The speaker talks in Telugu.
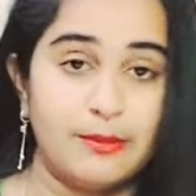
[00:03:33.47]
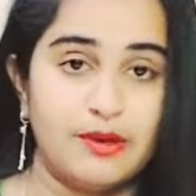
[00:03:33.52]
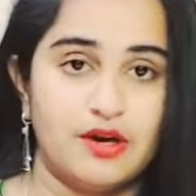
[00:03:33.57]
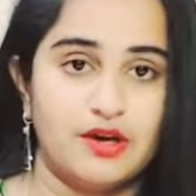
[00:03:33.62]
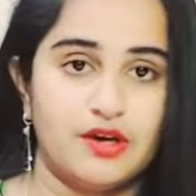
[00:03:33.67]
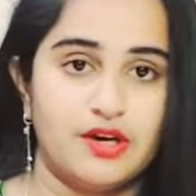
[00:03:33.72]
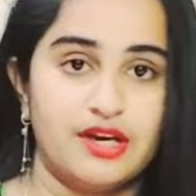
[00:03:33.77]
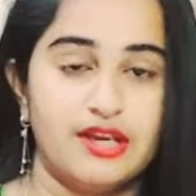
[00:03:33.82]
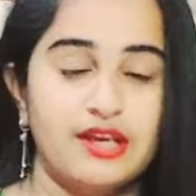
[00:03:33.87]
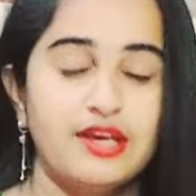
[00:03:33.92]

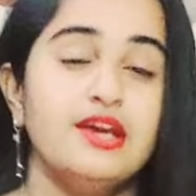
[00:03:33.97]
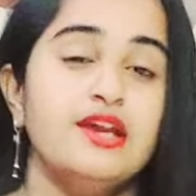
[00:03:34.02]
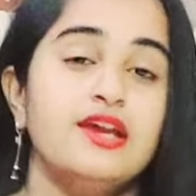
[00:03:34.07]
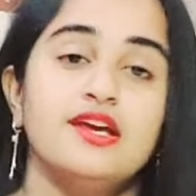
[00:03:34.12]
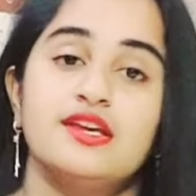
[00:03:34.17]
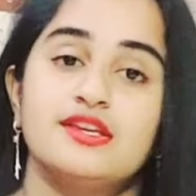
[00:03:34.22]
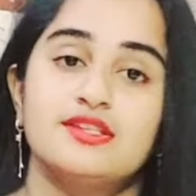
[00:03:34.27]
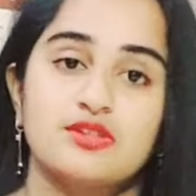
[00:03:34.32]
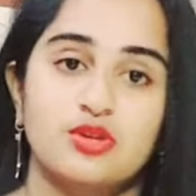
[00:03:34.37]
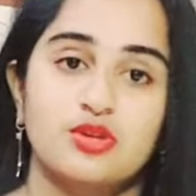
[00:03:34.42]
బాగున్నాయి
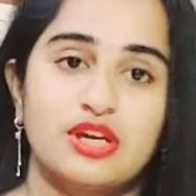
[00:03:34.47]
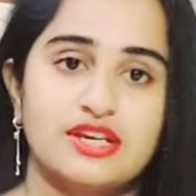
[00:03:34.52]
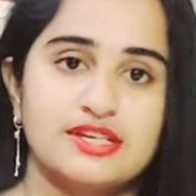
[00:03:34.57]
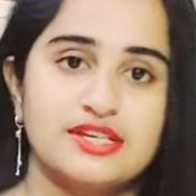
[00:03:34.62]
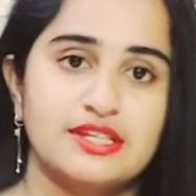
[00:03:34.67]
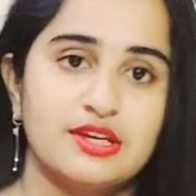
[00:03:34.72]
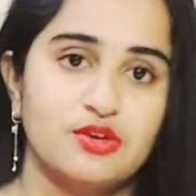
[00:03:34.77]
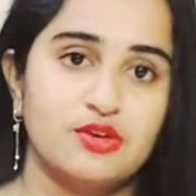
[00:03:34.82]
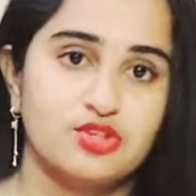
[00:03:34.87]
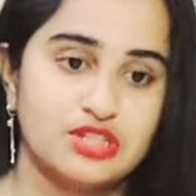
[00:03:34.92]
సో
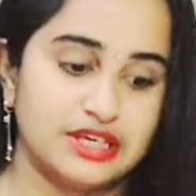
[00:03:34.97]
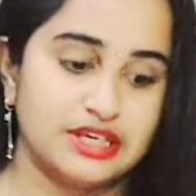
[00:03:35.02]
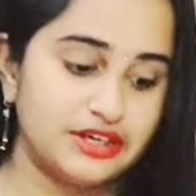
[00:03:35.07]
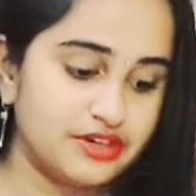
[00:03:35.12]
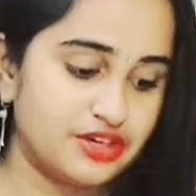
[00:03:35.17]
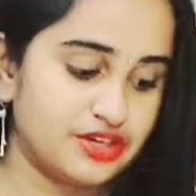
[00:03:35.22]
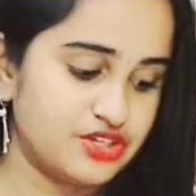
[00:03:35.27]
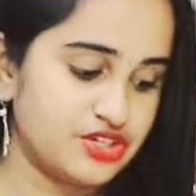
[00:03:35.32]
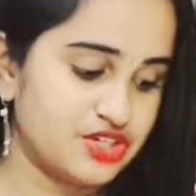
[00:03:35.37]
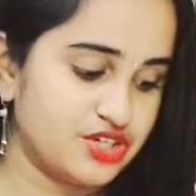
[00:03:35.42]
నచ్చితే ఒకసారి
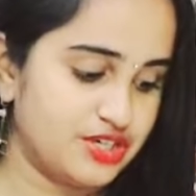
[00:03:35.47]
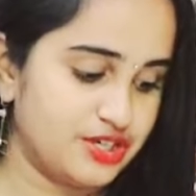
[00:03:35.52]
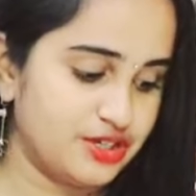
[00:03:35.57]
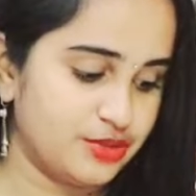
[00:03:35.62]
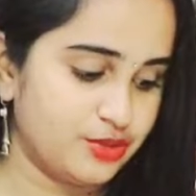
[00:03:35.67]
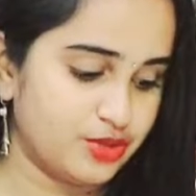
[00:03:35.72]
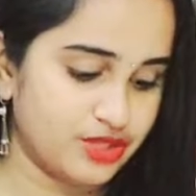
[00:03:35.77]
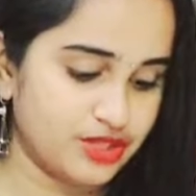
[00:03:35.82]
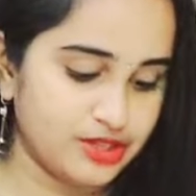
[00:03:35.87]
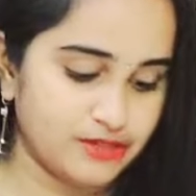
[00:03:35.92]
ట్రై చేయండి
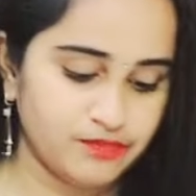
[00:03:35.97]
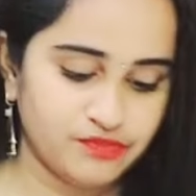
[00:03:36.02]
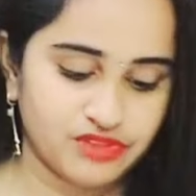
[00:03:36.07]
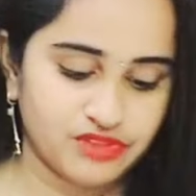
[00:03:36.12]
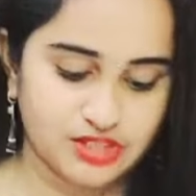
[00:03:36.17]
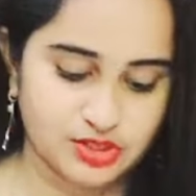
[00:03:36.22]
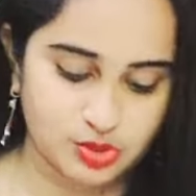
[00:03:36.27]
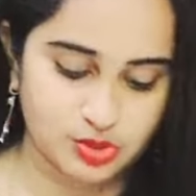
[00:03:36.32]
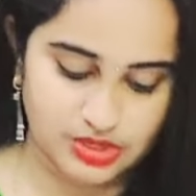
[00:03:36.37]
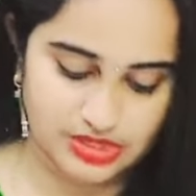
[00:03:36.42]
ఓకేనా
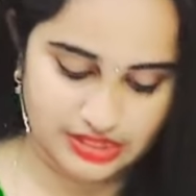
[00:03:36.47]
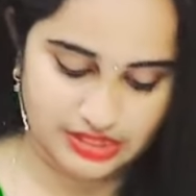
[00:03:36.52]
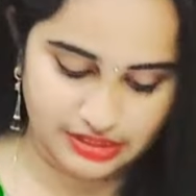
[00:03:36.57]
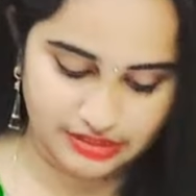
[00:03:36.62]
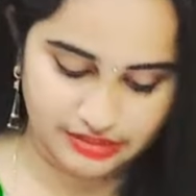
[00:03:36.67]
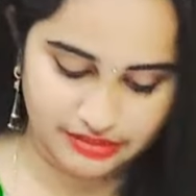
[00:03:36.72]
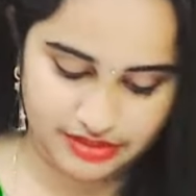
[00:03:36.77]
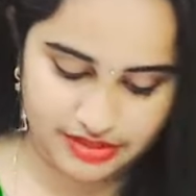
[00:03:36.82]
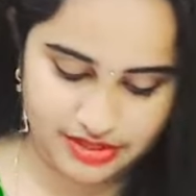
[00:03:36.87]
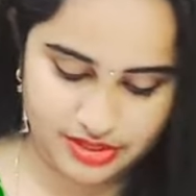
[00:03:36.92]
సో ఇదైతే
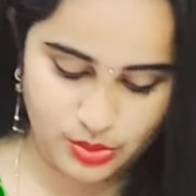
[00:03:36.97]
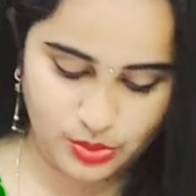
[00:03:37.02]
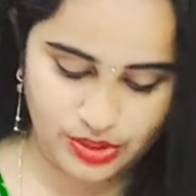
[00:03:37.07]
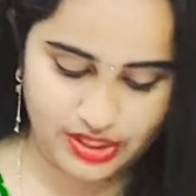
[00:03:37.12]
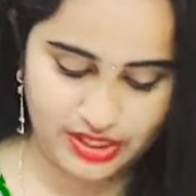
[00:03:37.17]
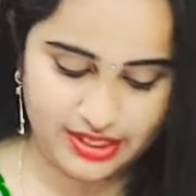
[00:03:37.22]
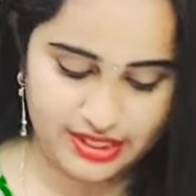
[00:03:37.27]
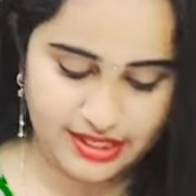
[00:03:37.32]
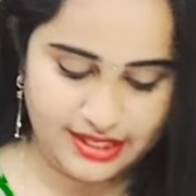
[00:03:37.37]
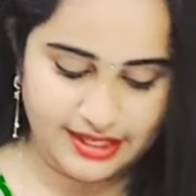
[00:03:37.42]
ఫస్ట్
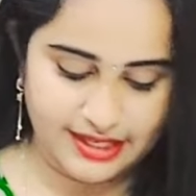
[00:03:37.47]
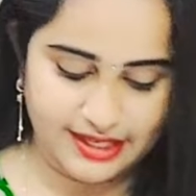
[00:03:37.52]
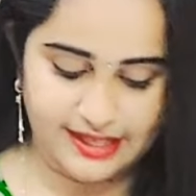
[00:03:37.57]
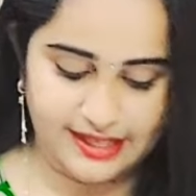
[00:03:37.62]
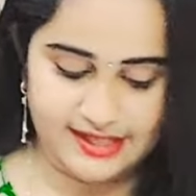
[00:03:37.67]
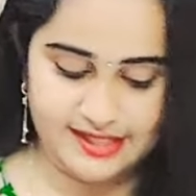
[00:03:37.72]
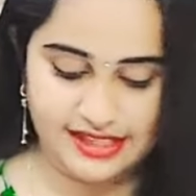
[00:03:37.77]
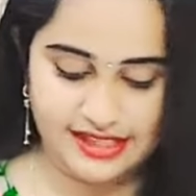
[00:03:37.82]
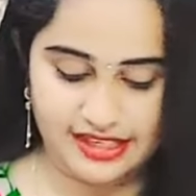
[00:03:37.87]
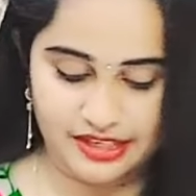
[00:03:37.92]
వన్
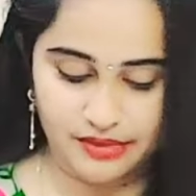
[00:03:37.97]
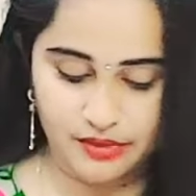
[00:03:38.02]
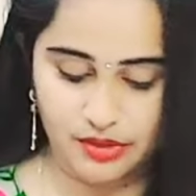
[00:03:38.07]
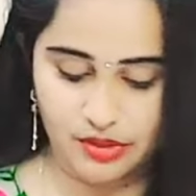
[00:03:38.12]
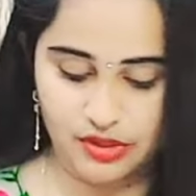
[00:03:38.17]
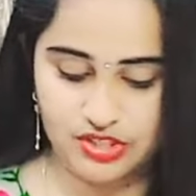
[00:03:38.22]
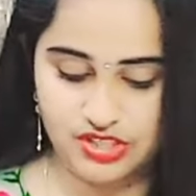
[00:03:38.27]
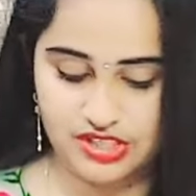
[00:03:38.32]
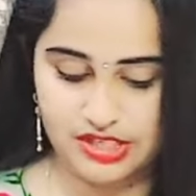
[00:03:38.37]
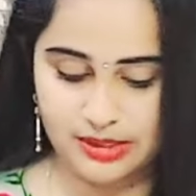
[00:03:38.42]
అండ్ సెకండ్ వన్
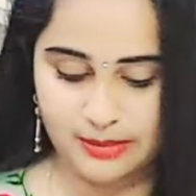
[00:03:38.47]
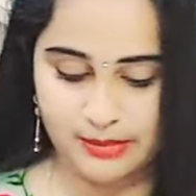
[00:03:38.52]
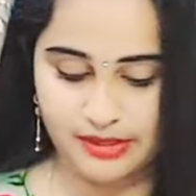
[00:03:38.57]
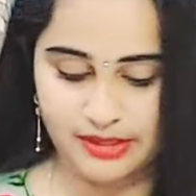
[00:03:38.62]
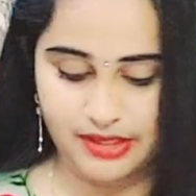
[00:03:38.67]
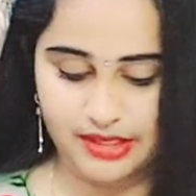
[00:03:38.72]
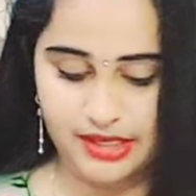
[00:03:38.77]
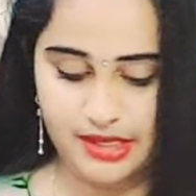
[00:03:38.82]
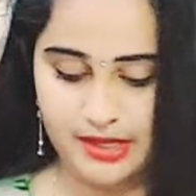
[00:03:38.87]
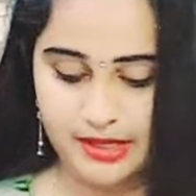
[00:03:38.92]

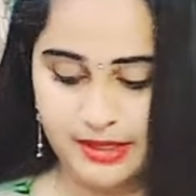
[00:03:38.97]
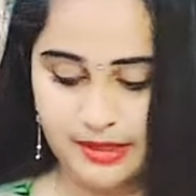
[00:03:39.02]
వచ్చేటప్పటికి